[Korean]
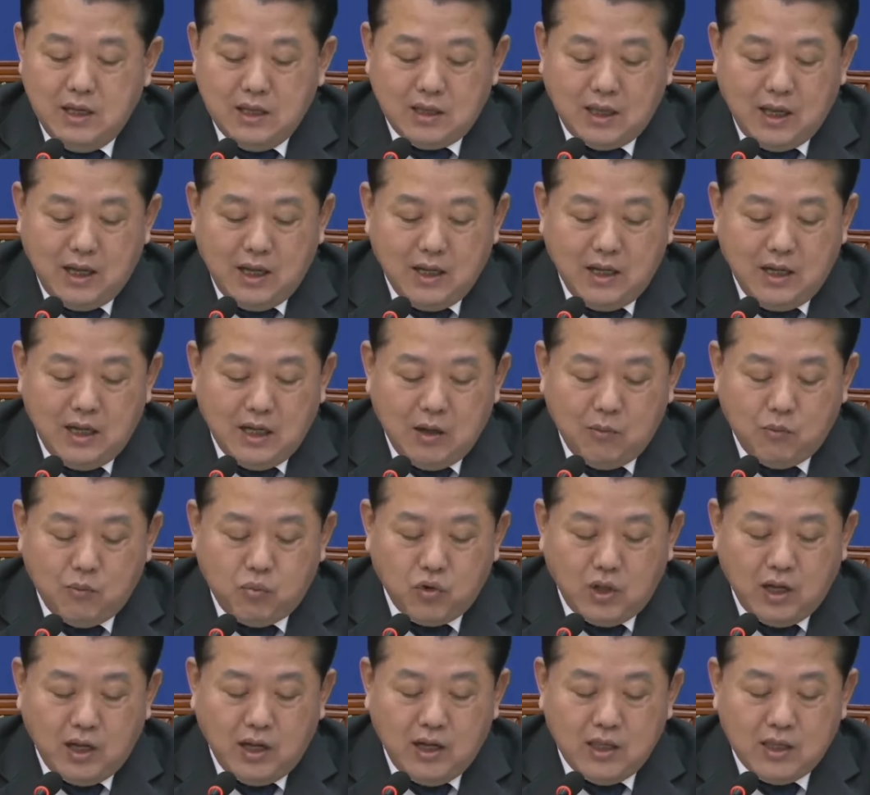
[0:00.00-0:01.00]
상관의
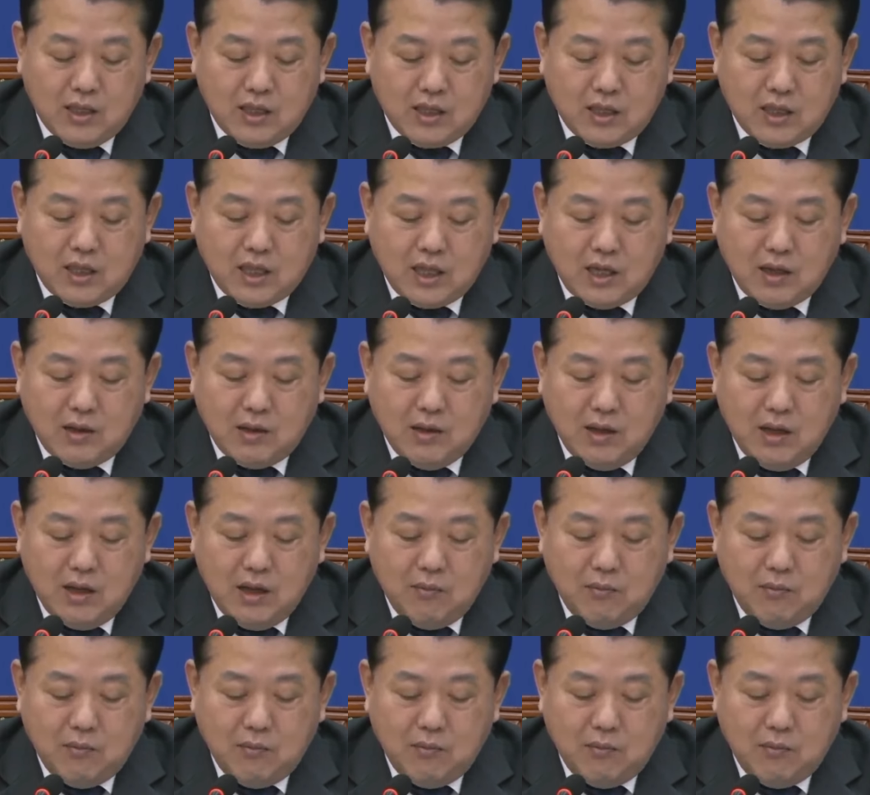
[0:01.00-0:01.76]
부당한 지시에